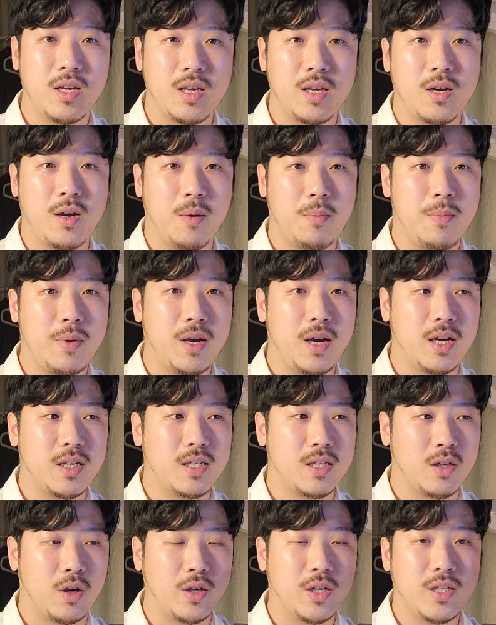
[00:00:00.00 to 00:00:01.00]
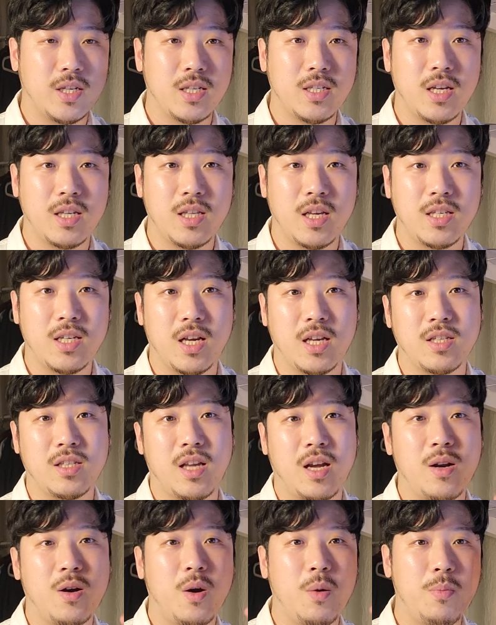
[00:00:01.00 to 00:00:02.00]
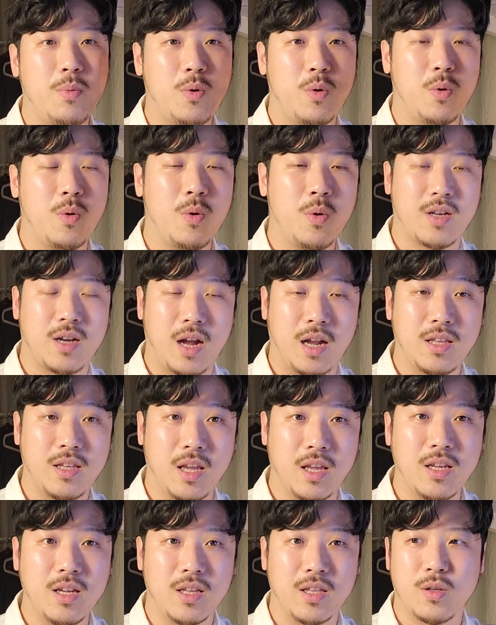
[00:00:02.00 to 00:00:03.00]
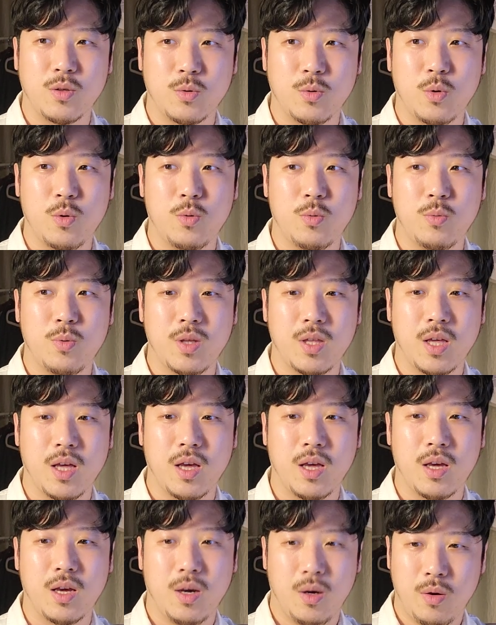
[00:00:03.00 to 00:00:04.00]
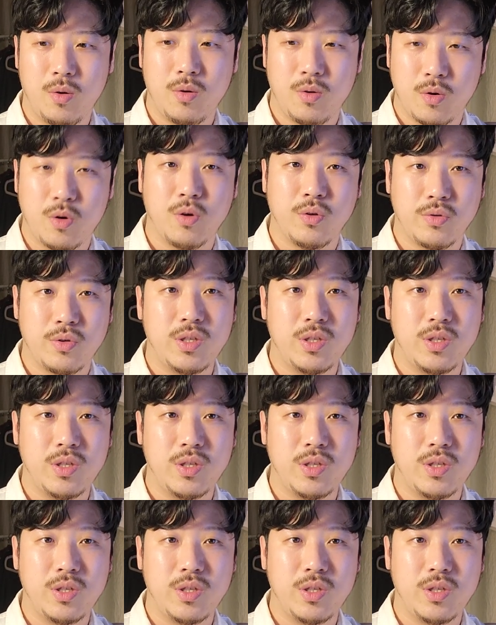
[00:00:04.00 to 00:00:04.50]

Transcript: 이 커피가 이제 더 이상 생산되지 않아서 다른 커피로 갈 때는 조금 이제 어, 그럴 수